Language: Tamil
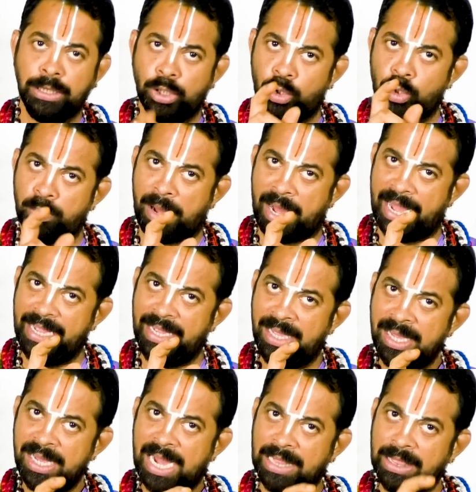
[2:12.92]
ஐந்து ரூபாய்
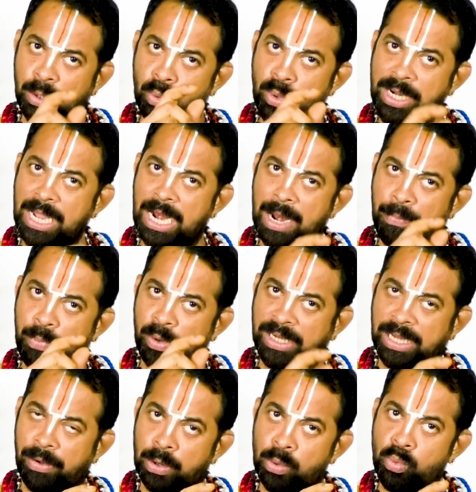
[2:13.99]
அந்த உண்டியலில்
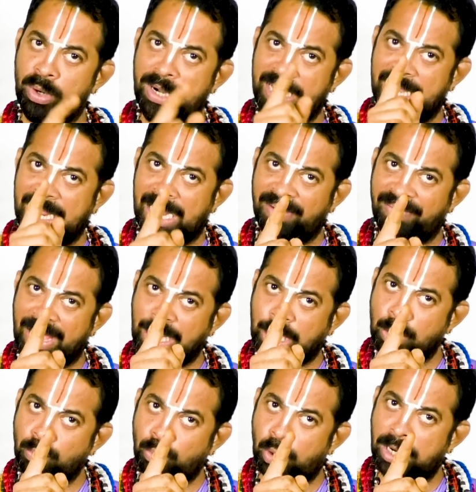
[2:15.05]
போட்டு வரும் உண்டியல்
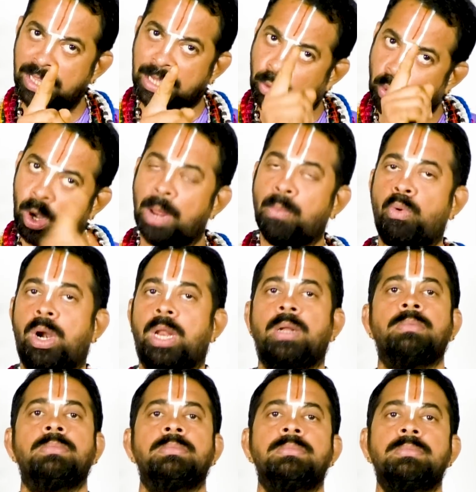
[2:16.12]
வைக்கும் பொழுது கோலம்
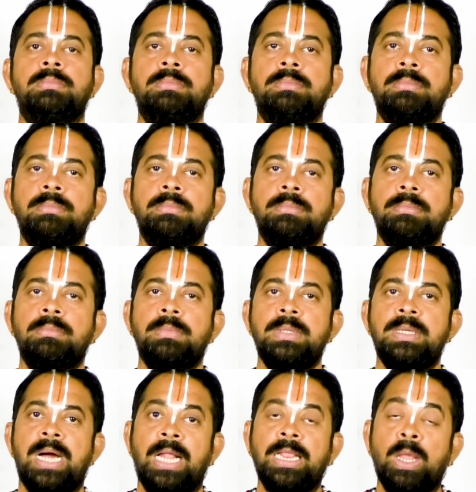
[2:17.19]
போடணும்
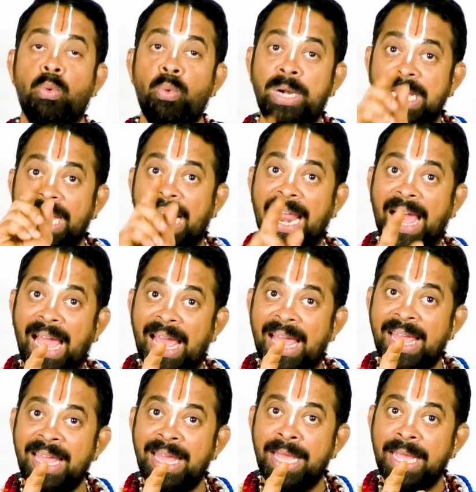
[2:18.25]
அந்த உண்டியலை
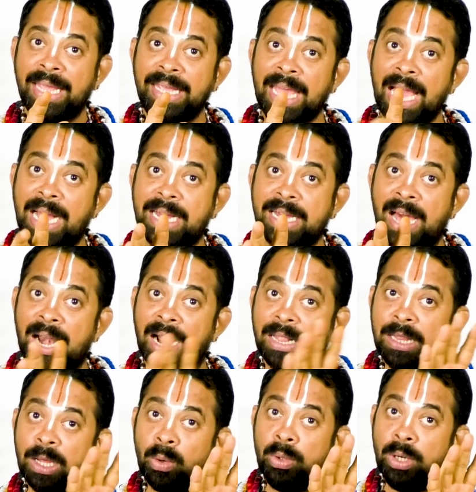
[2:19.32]

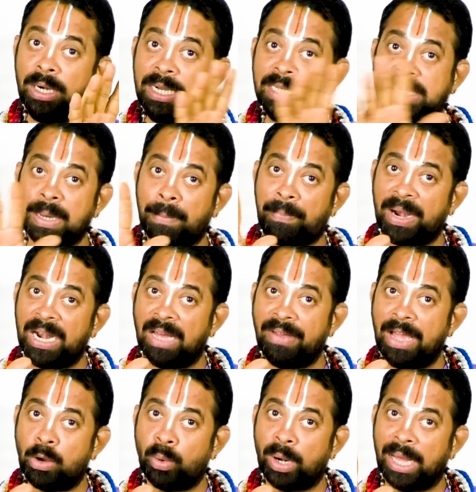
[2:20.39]
எக்காரணத்தை கொண்டு டிஸ்டர்ப்
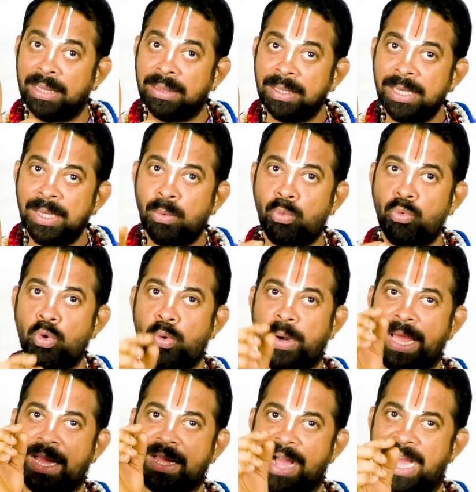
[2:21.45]
பண்ணவே கூடாது
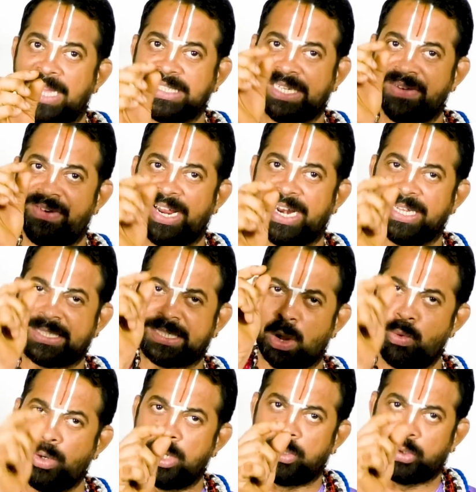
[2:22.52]
உங்களுடைய காசு விடுற
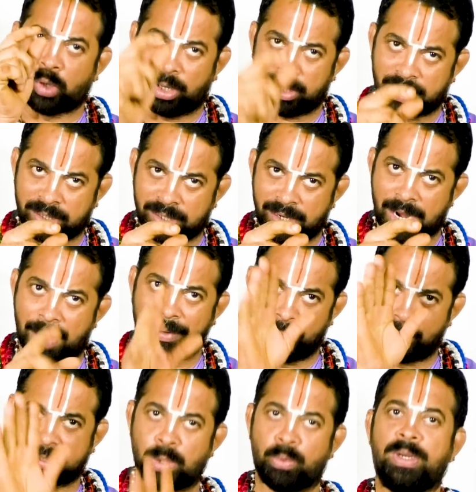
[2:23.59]
சவுண்டு டொக் அப்படி
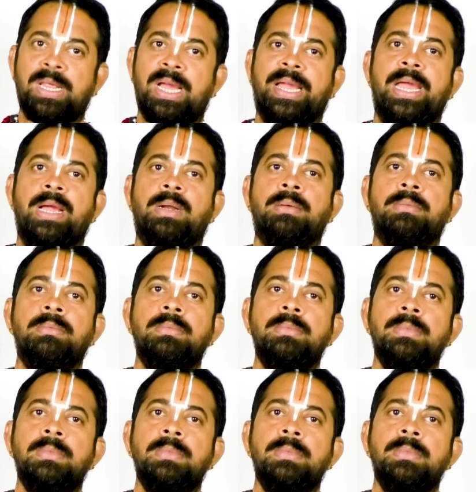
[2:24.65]
ஒரு சவுண்டு தான் கேட்கணும்